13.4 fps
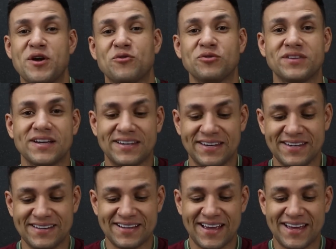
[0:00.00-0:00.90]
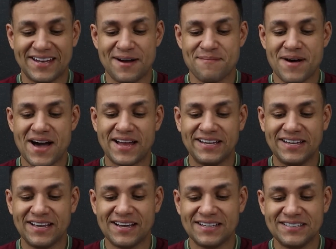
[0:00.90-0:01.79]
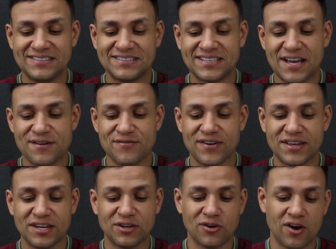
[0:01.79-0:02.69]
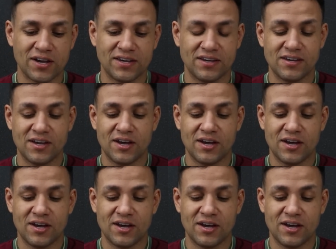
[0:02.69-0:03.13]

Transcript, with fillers: pergunta aqui é da Maria Stephanie Nog.